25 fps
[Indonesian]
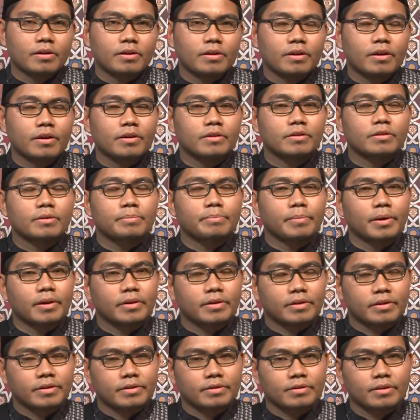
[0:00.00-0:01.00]
dengan teman
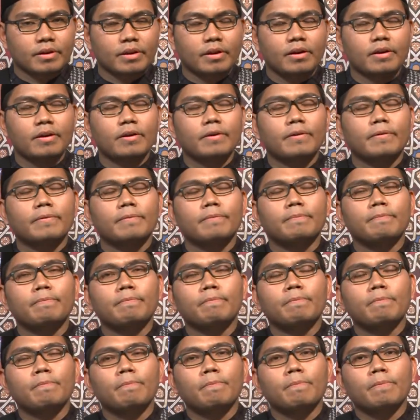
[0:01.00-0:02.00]
kita,
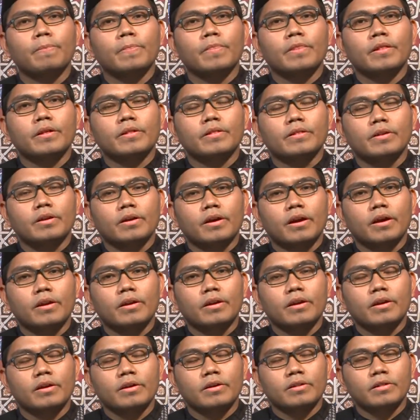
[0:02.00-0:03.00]

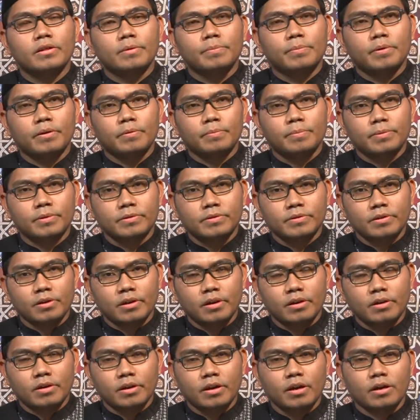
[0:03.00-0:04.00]
terkadang kita berbicara
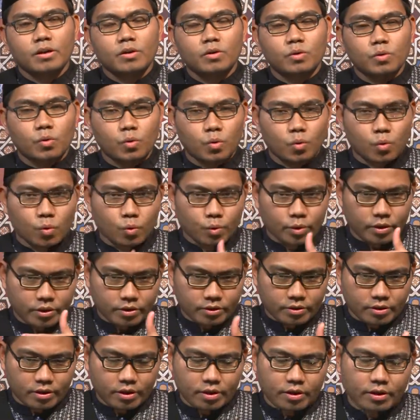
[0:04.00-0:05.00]
dengan guru
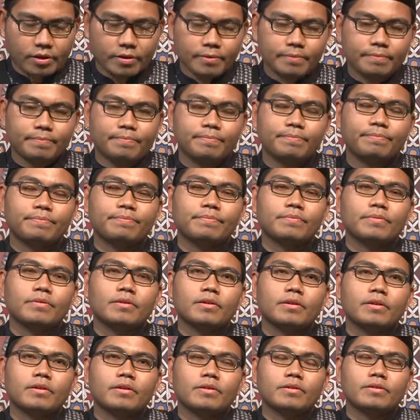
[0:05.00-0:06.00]
kita,
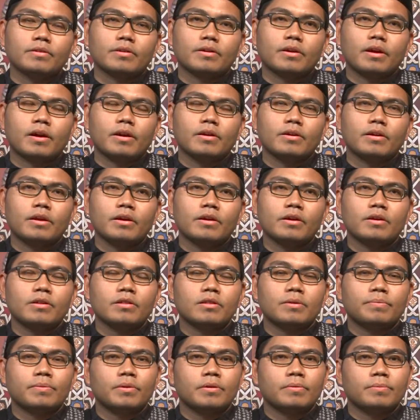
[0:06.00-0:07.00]
terkadang kita
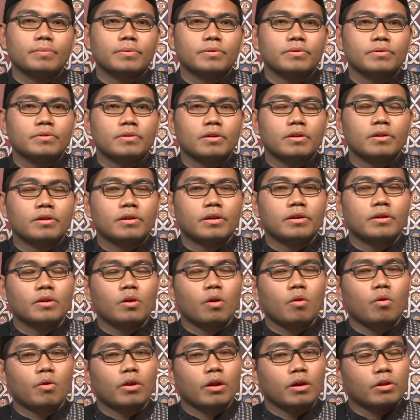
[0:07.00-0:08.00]
berbicara dengan
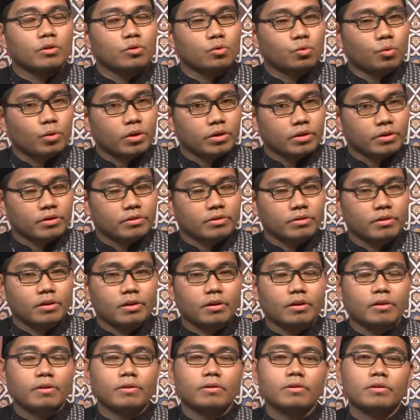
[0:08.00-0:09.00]
orang tua
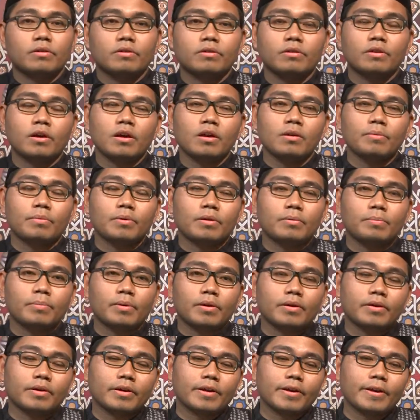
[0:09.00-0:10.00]
kita, dan
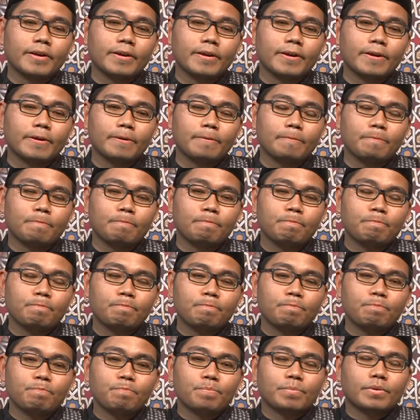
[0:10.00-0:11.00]
berbagai
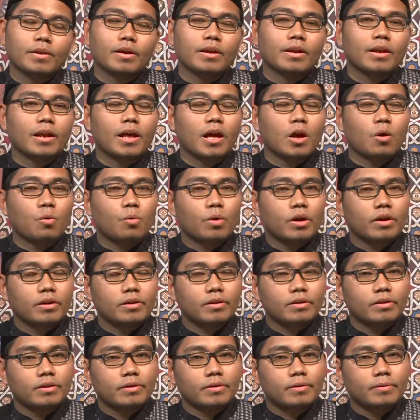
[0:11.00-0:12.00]

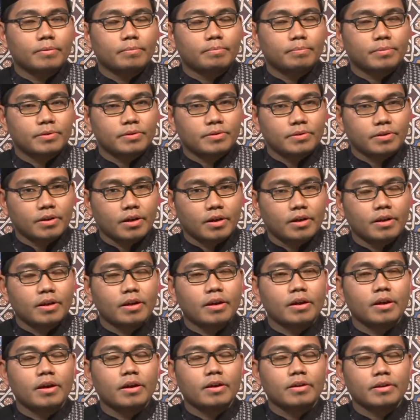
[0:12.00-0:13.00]
lawan
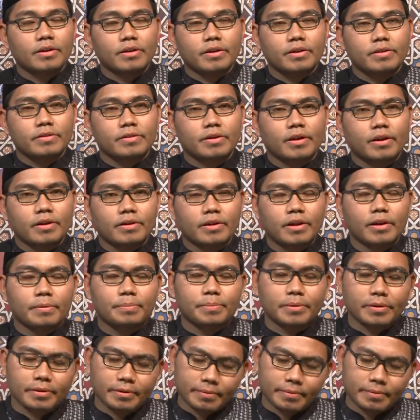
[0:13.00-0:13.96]
bicara yang kita hadapi.